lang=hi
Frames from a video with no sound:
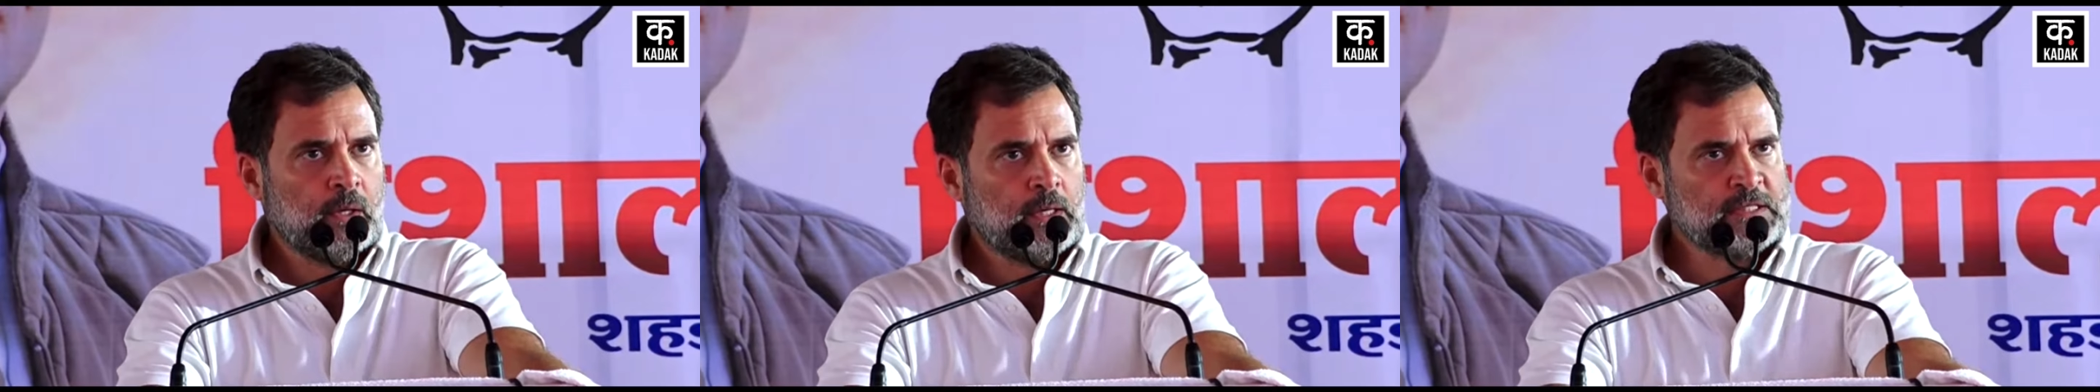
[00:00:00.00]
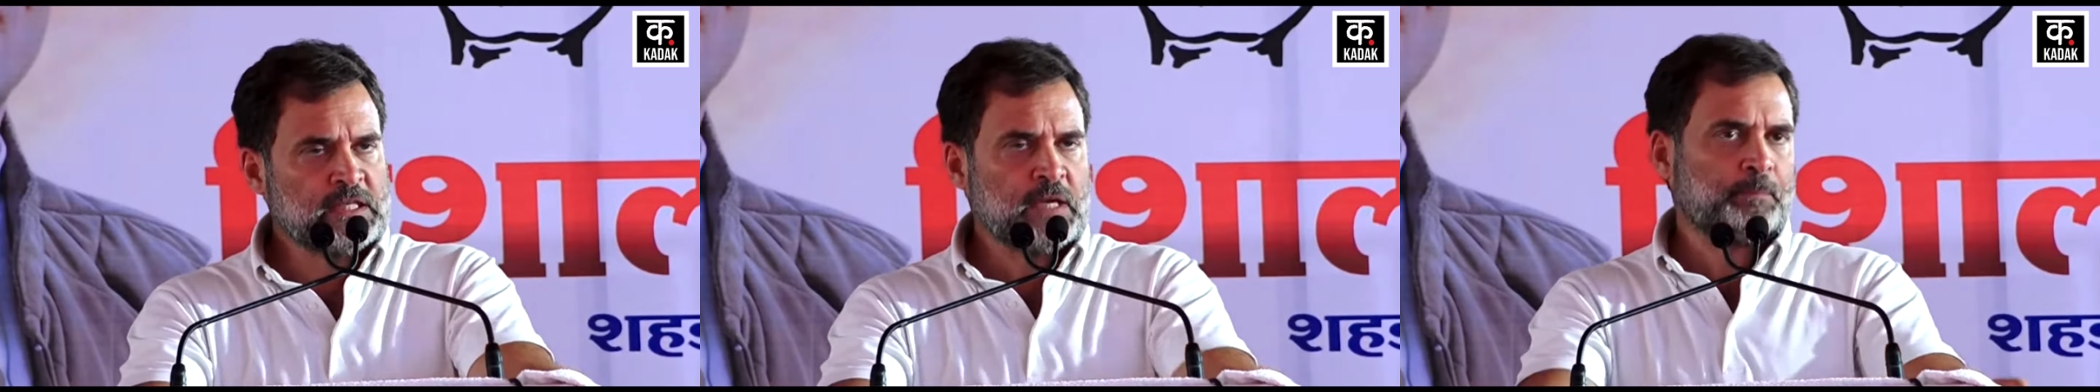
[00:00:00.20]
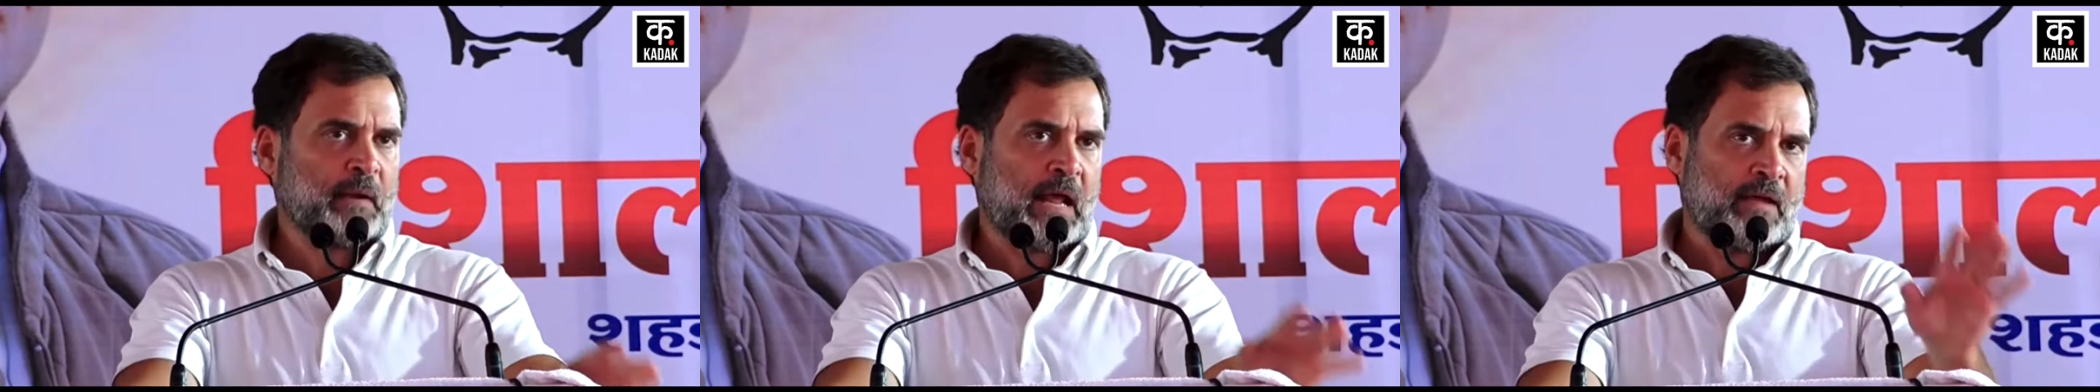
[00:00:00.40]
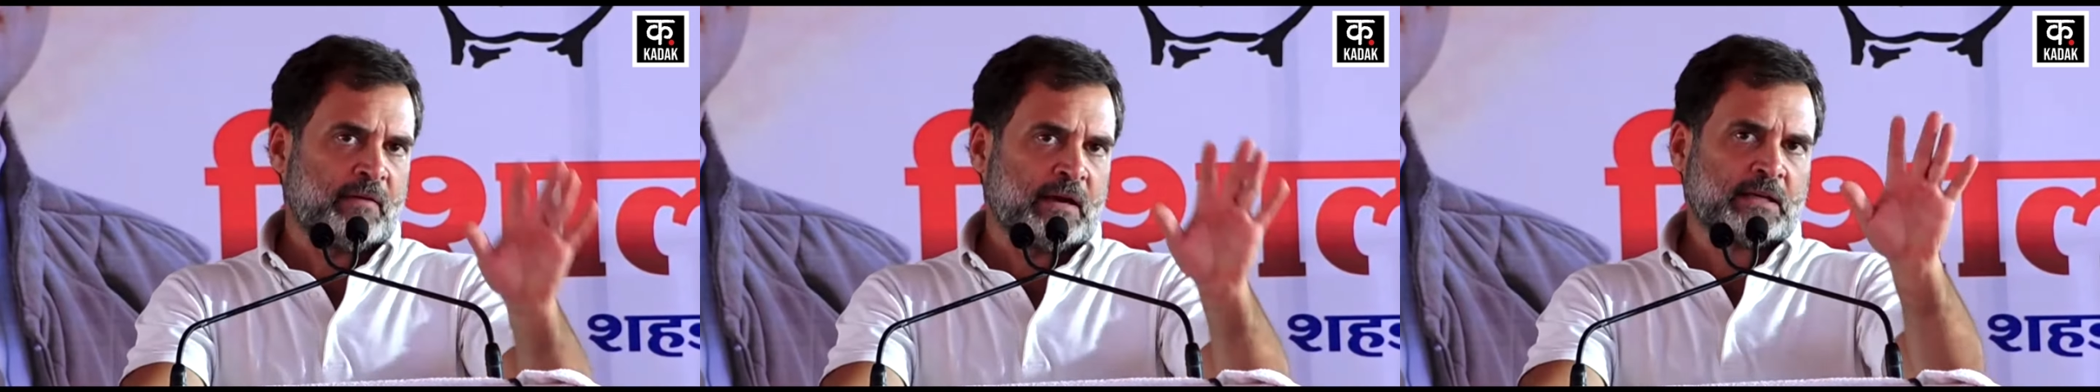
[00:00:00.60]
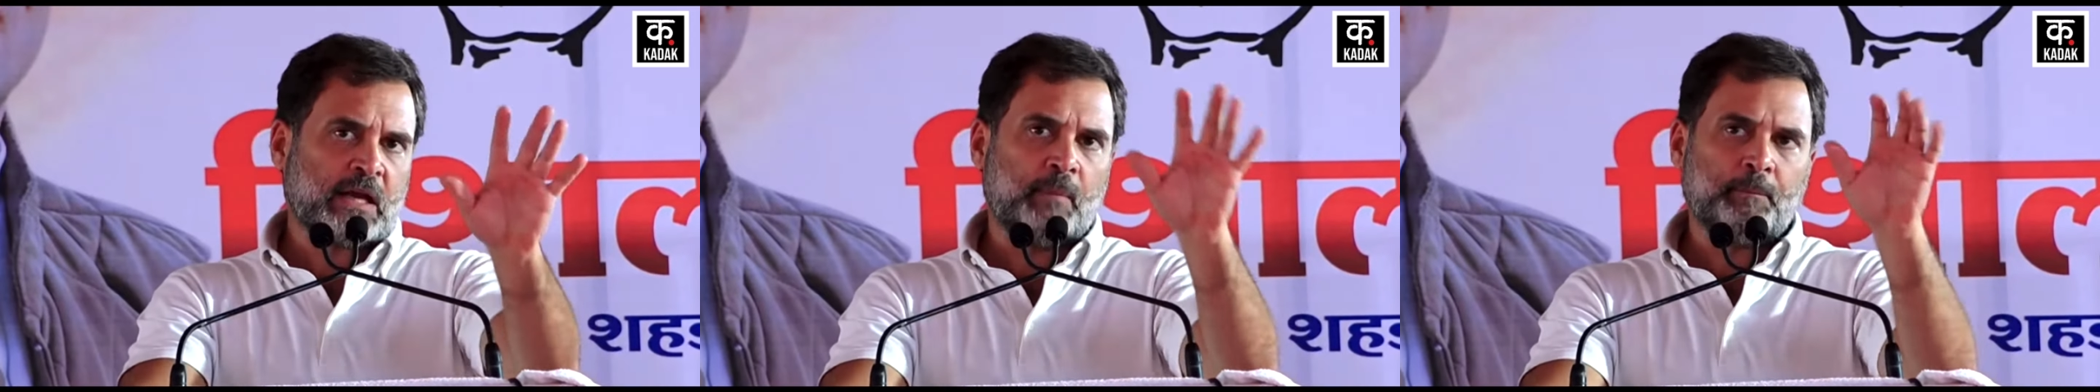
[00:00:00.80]
किसी
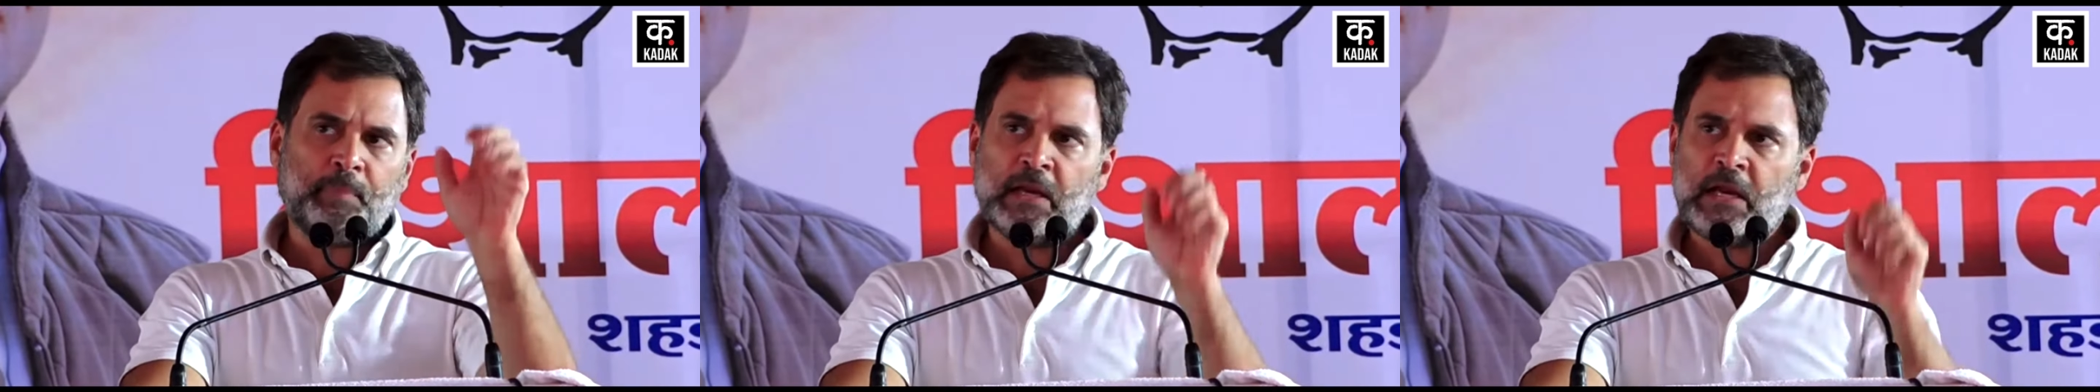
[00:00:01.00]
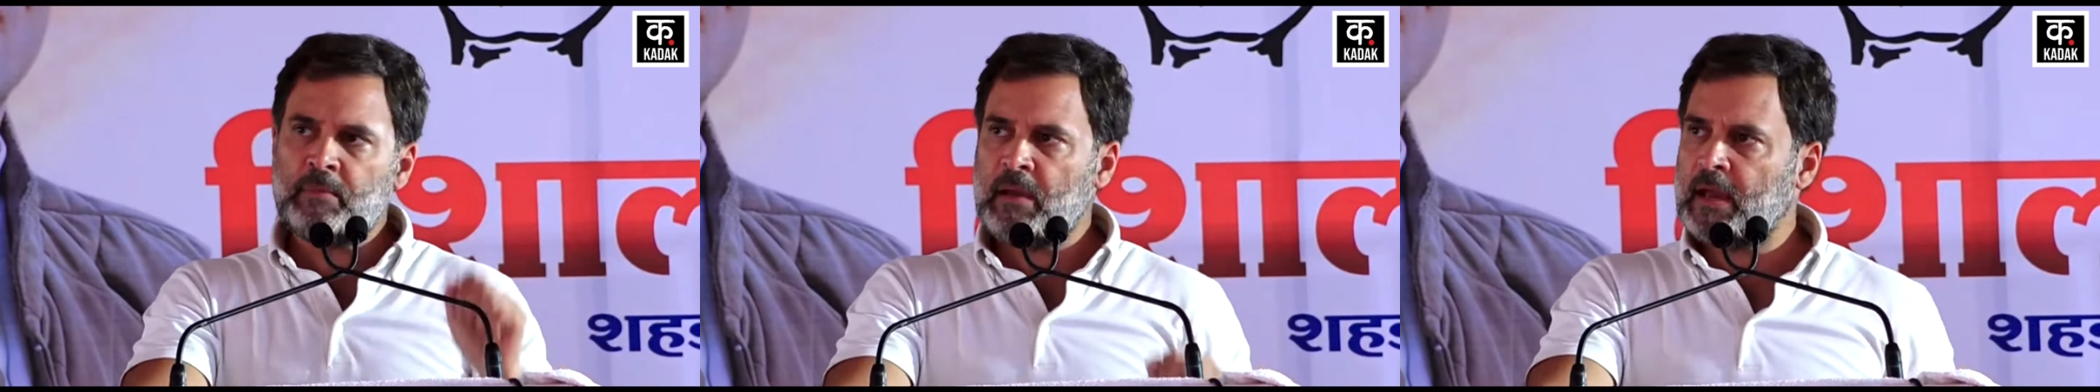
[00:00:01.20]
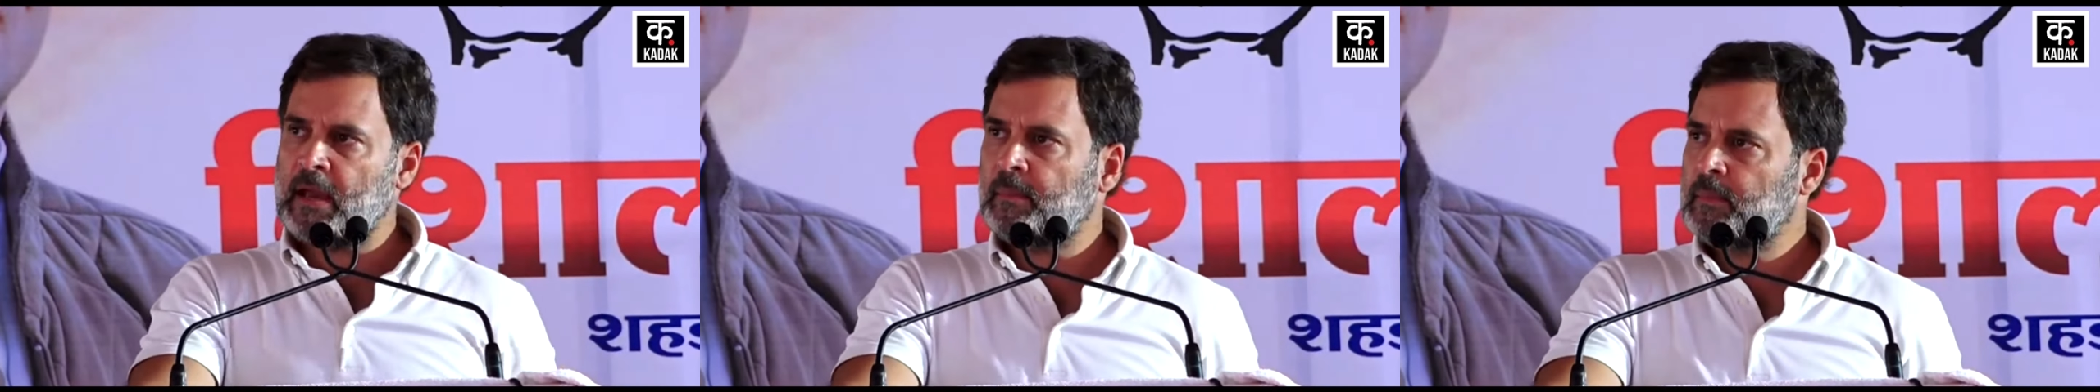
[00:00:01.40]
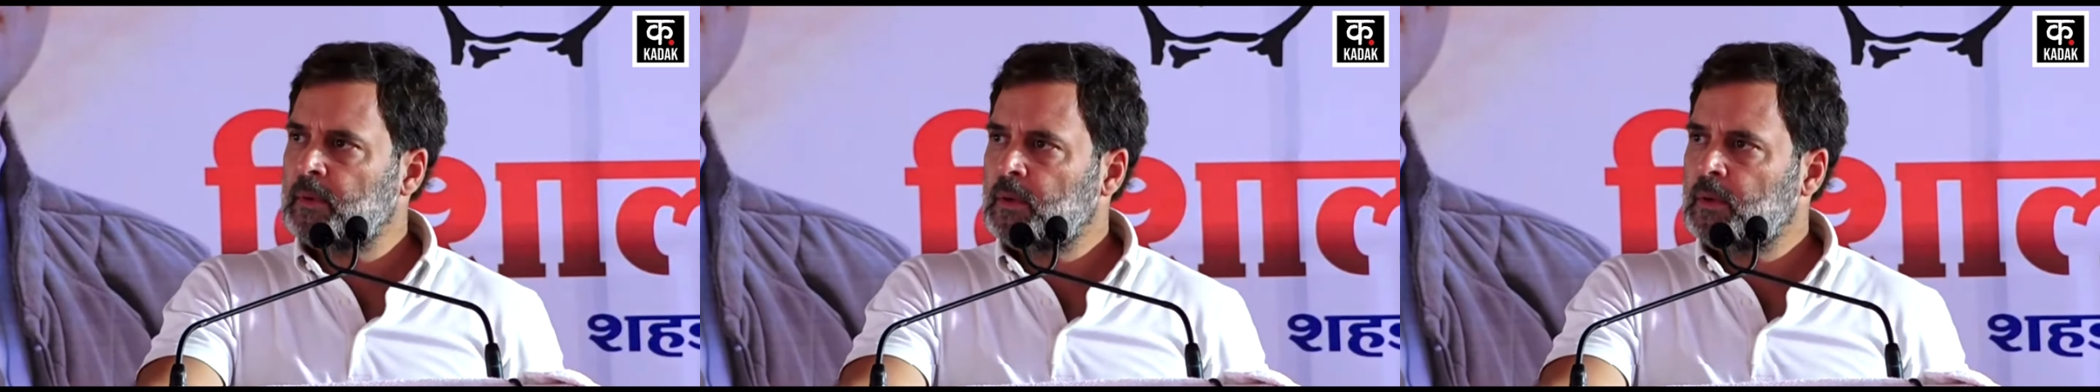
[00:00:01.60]
प्राइवेट कंपनी में